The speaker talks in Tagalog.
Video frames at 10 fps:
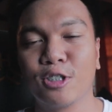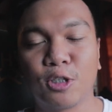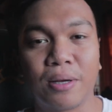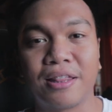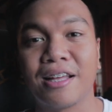
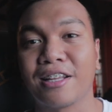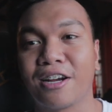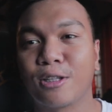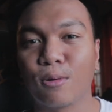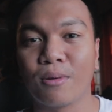So I think
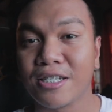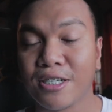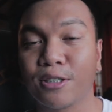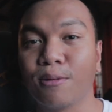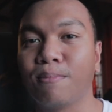there are two
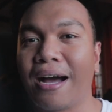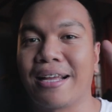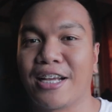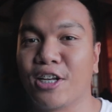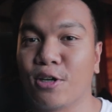reasons kung
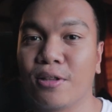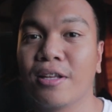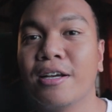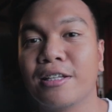bakit ganun.